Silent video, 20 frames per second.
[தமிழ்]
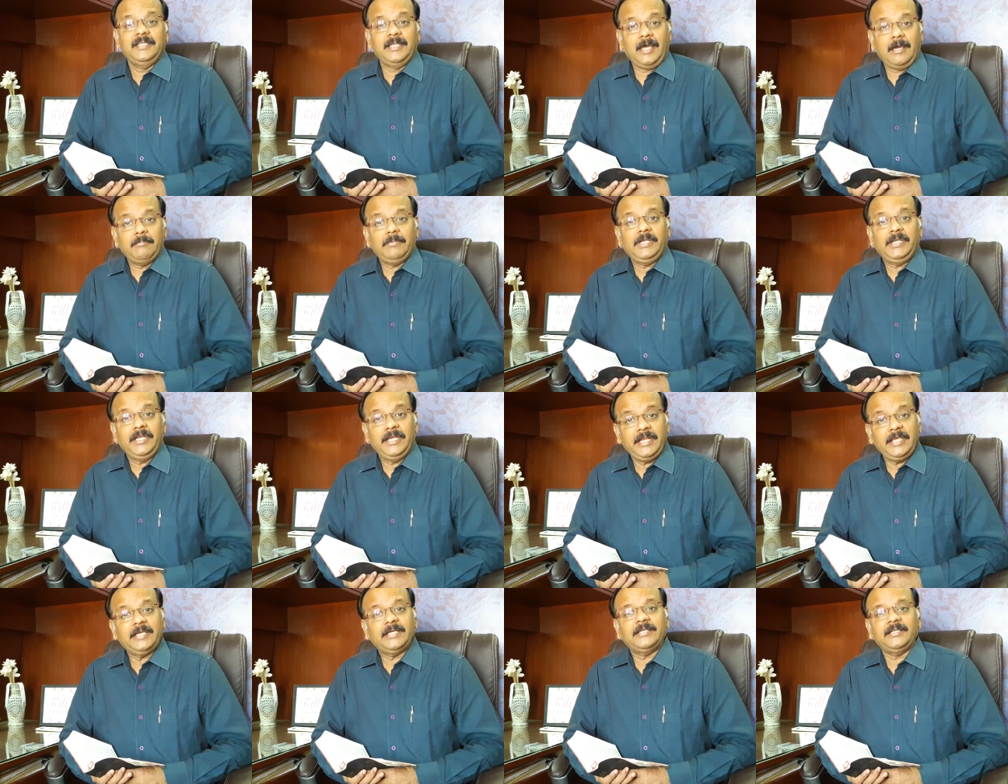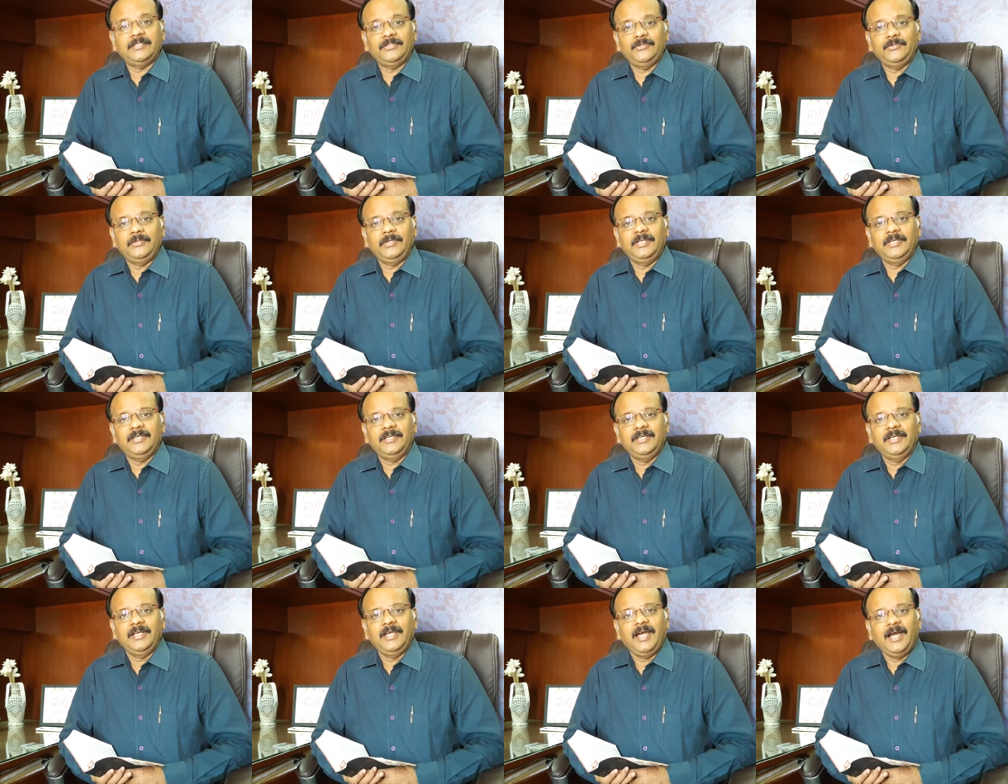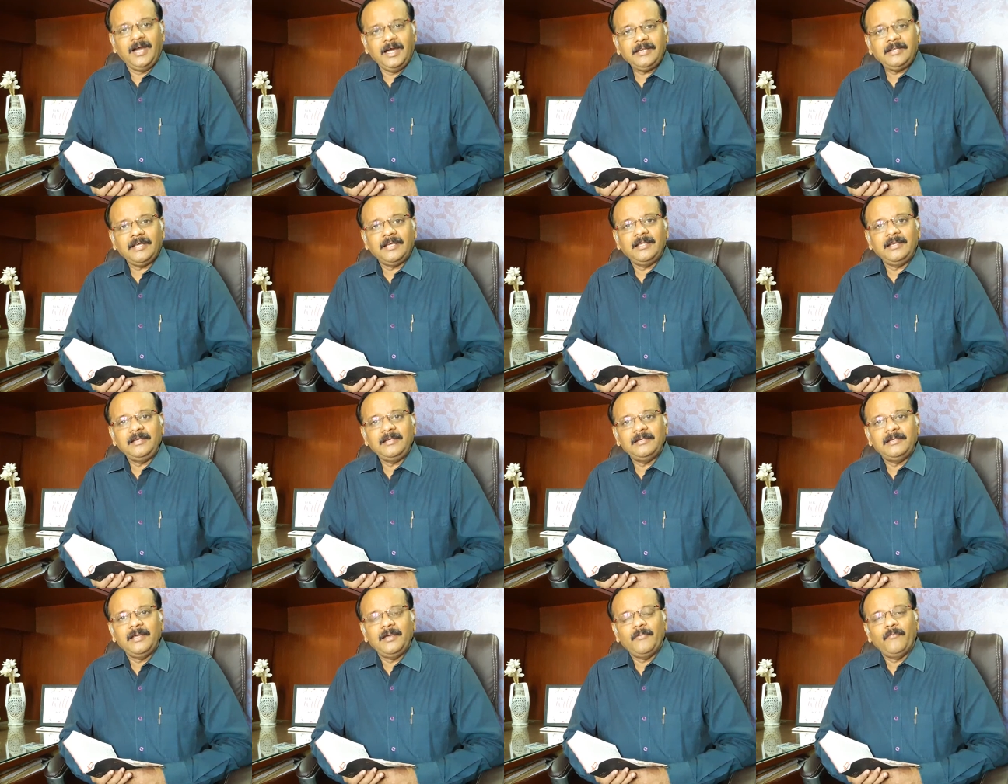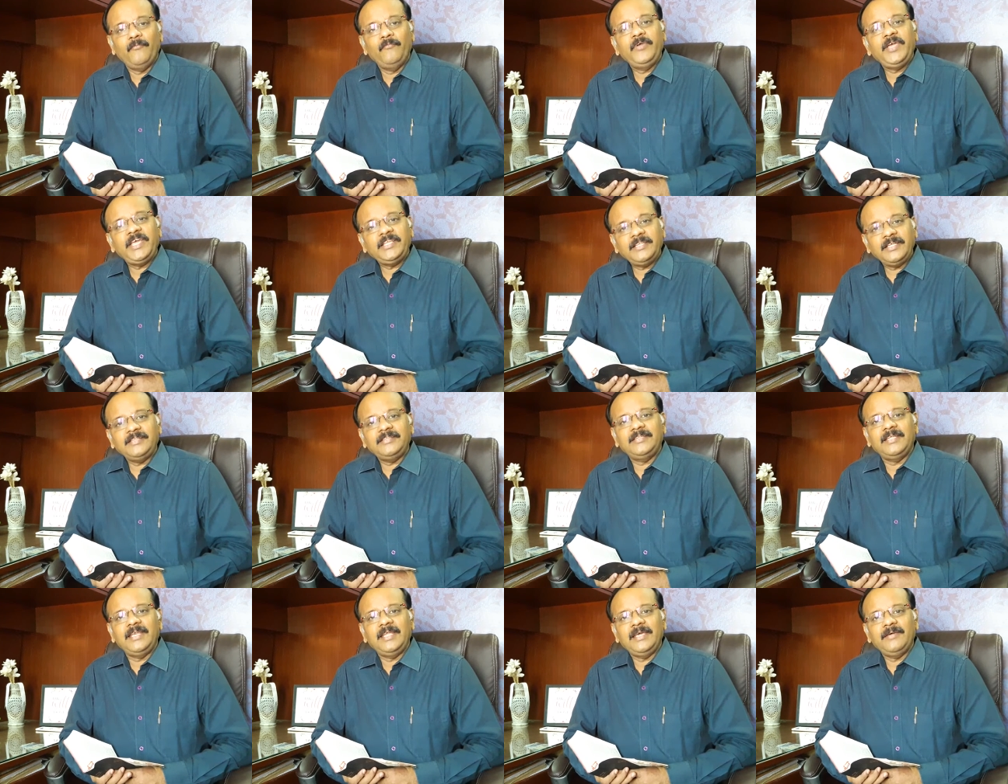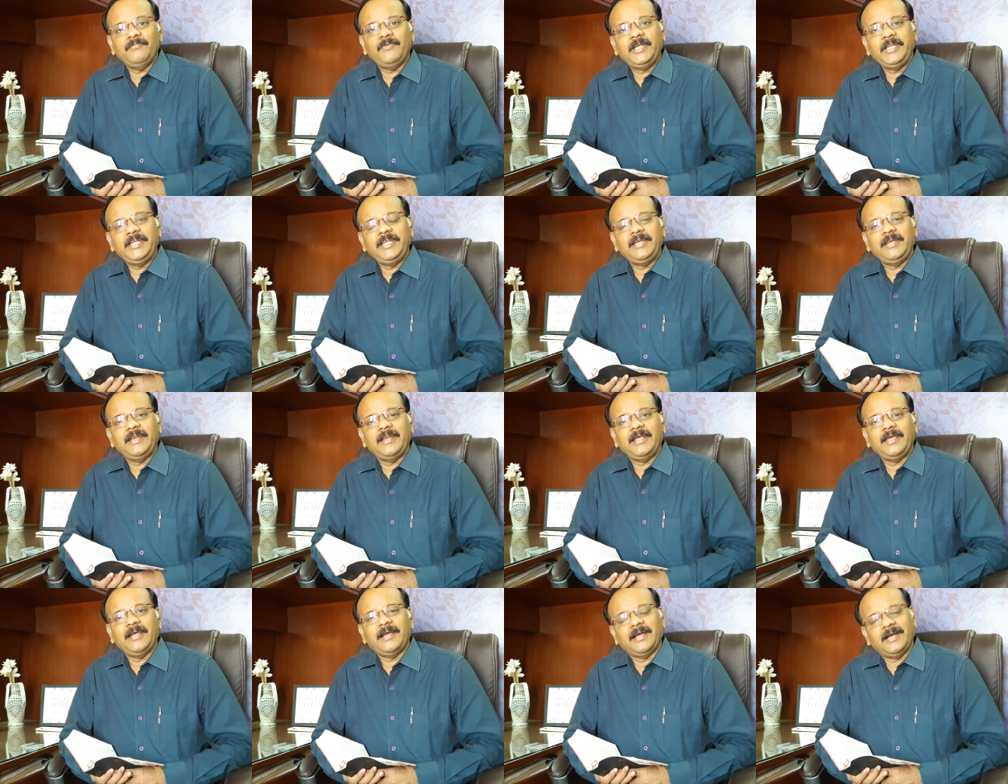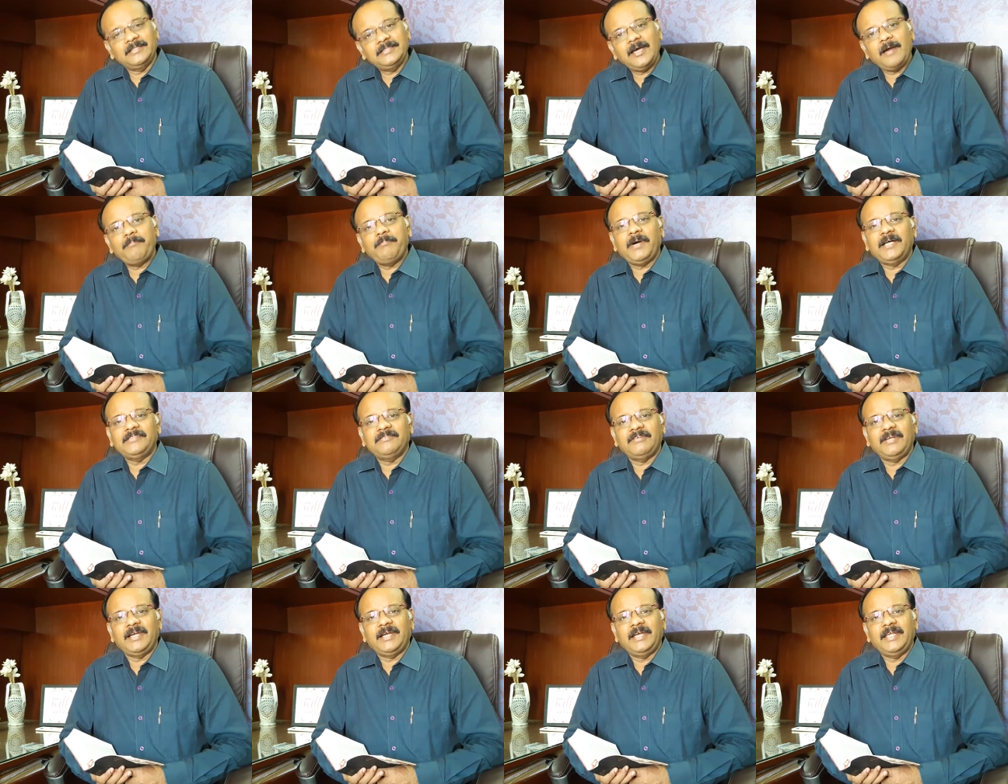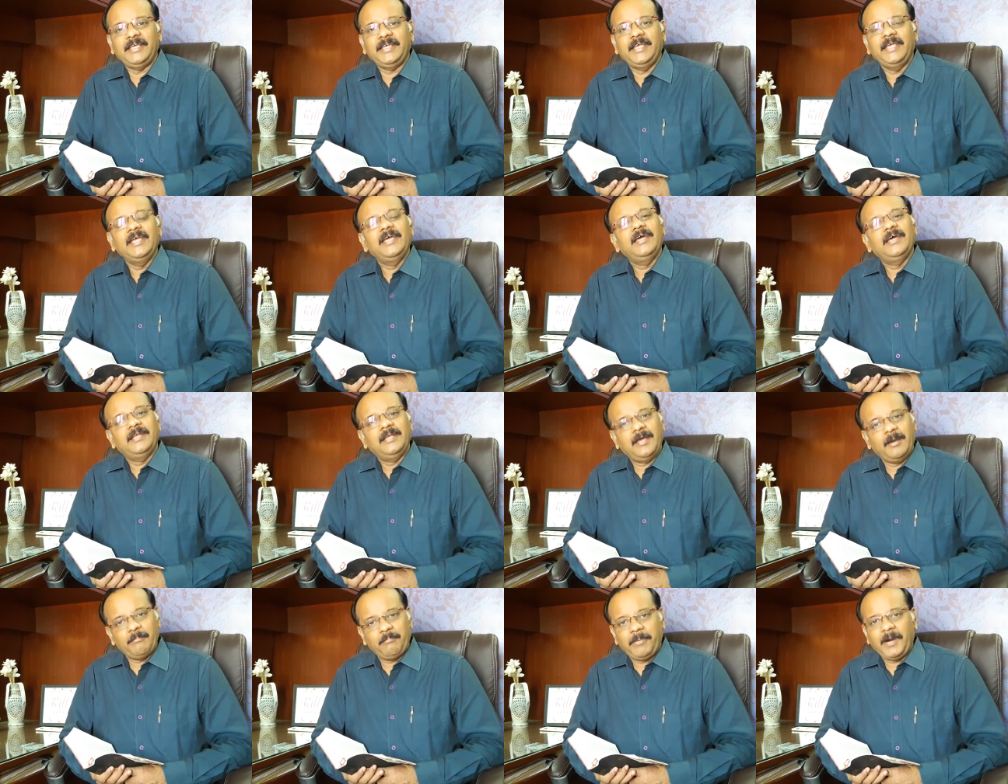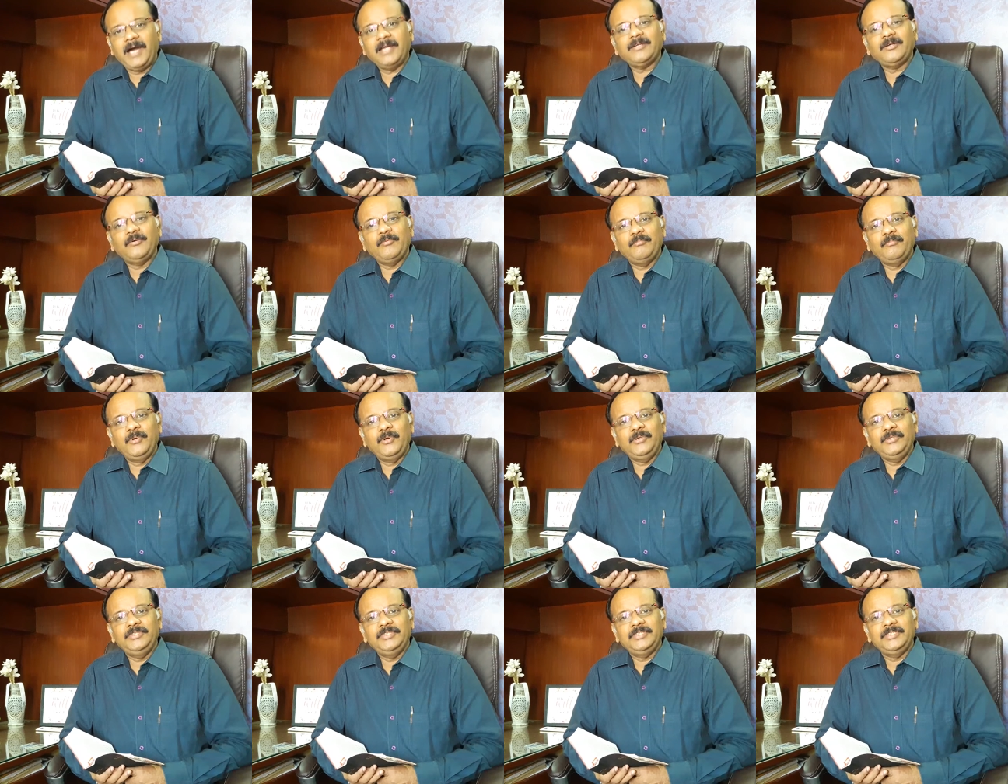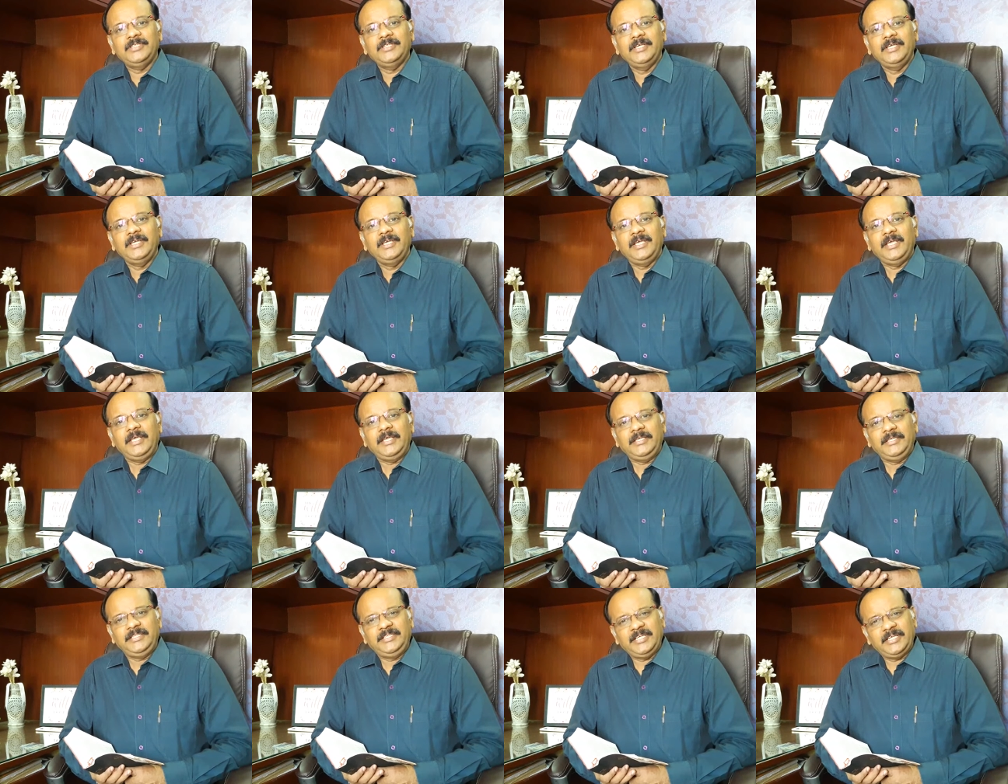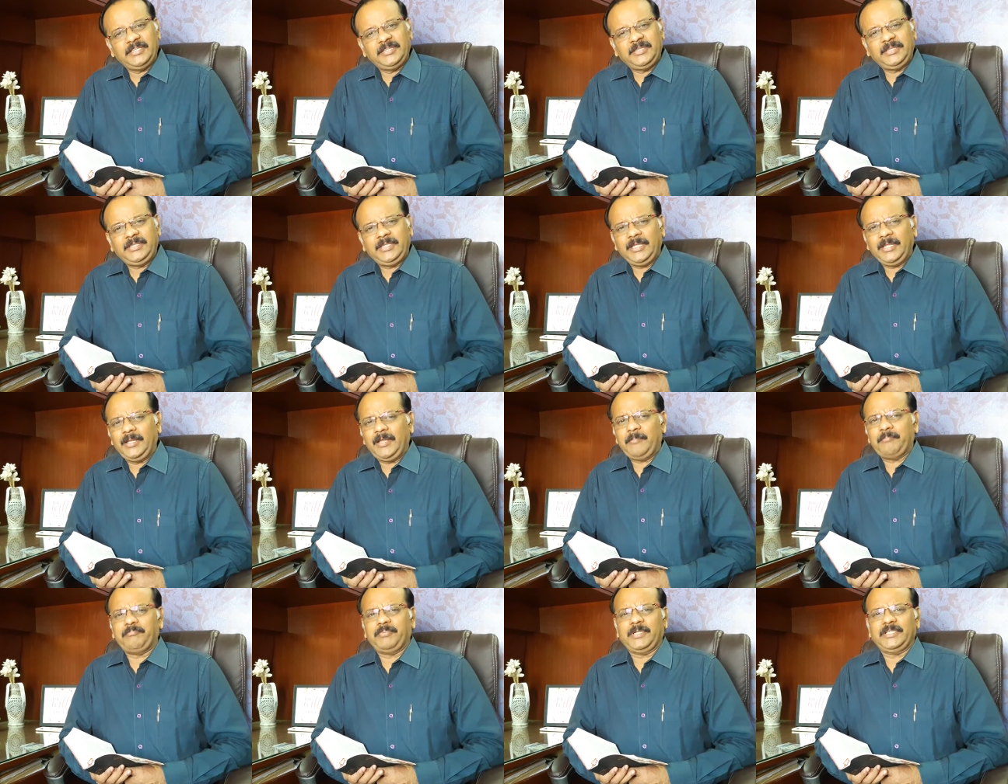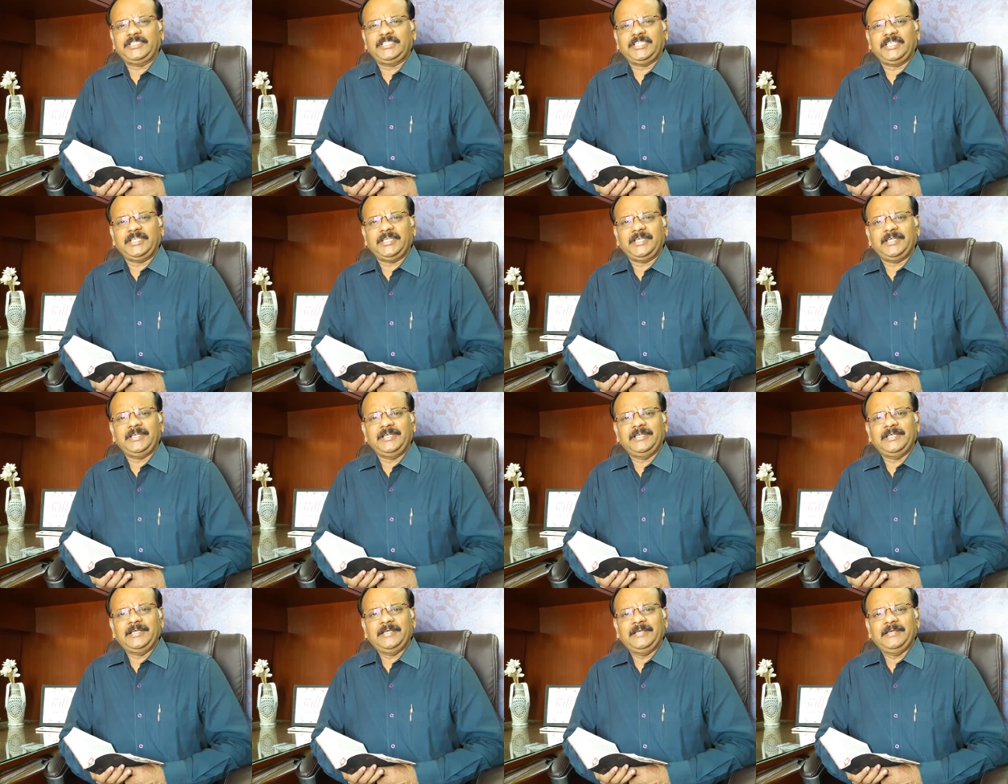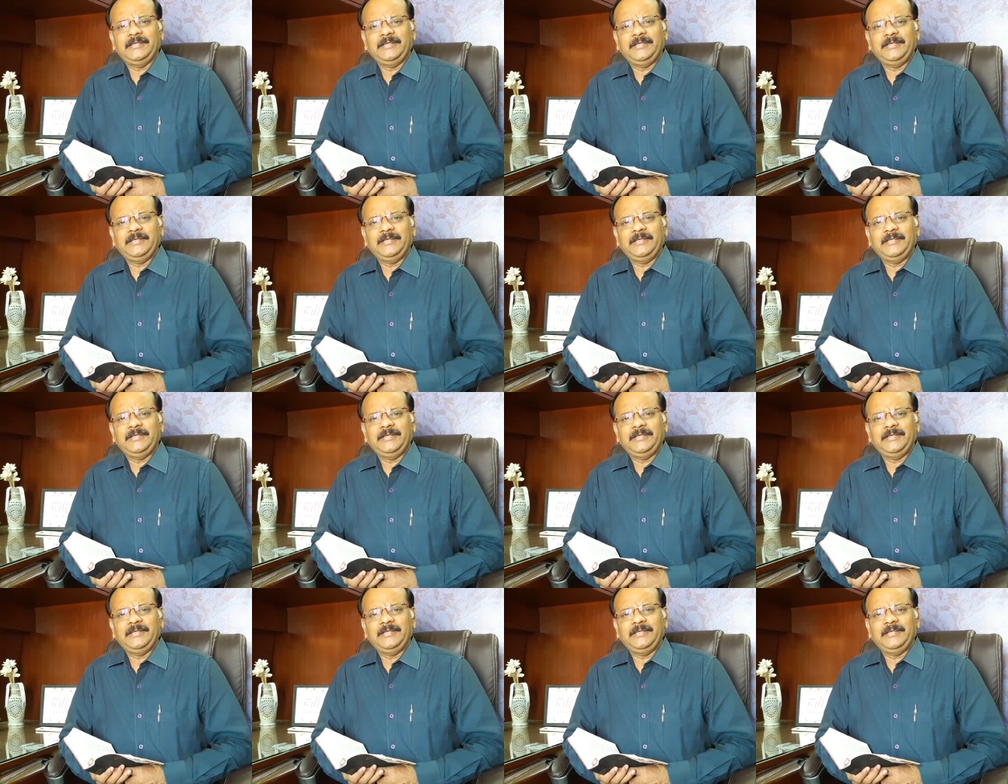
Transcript: நாம் நினைக்கிறது உண்டு ஆனால் வேதத்திலே வருகின்ற கதாபாத்திரங்களை நாம் பார்க்கும் பொழுது எத்தனை பிரச்சனைகள்